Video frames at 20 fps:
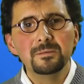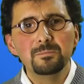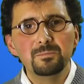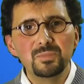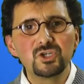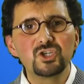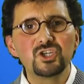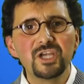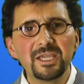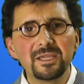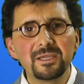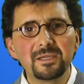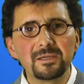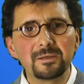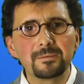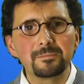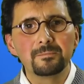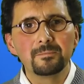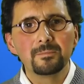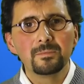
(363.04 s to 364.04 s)
beschenken
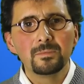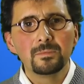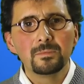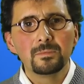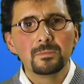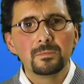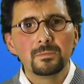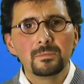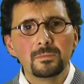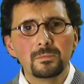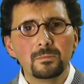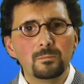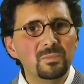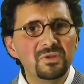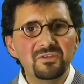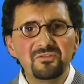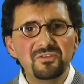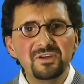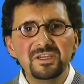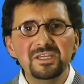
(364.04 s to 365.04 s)

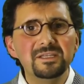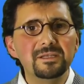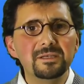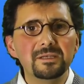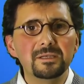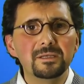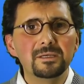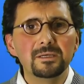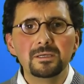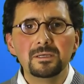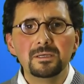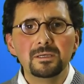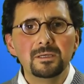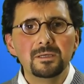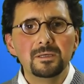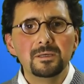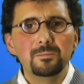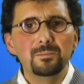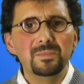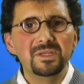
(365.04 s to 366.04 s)
mit Frieden,
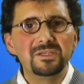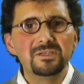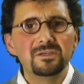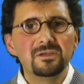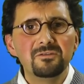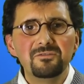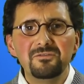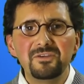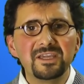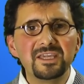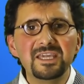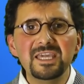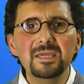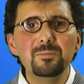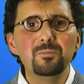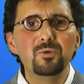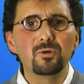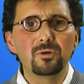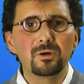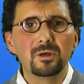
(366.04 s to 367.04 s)
mit
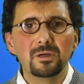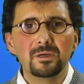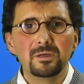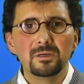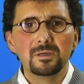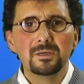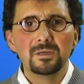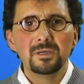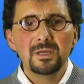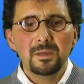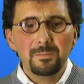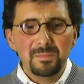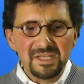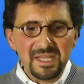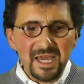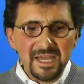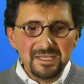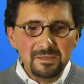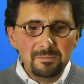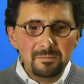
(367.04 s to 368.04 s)
Vergebung, mit
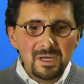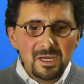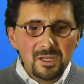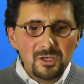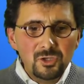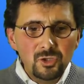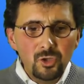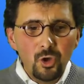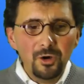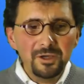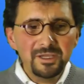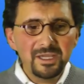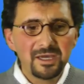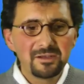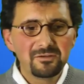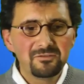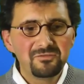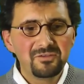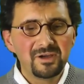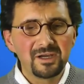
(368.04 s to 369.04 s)
einem
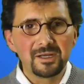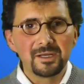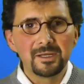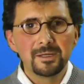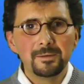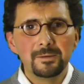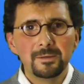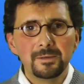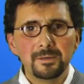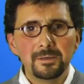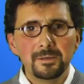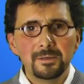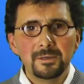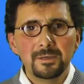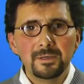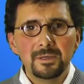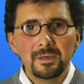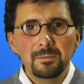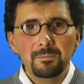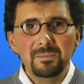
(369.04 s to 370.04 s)
Neuanfang,
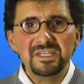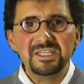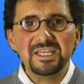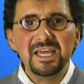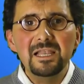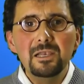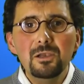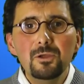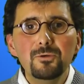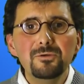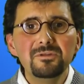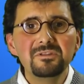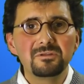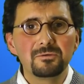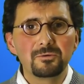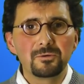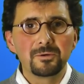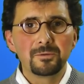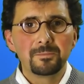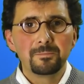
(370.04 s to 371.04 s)
mit
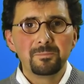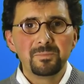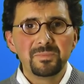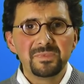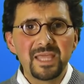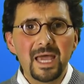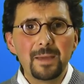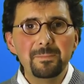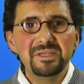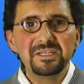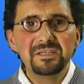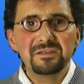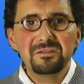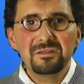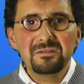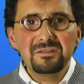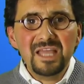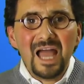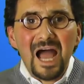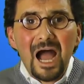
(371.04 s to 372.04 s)
Erlösung, damit, dass
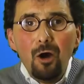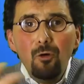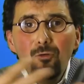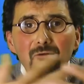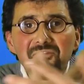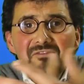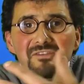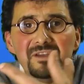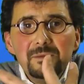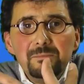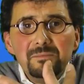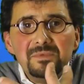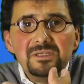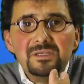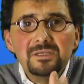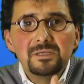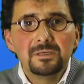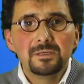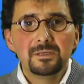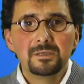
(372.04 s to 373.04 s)
er sie aufnimmt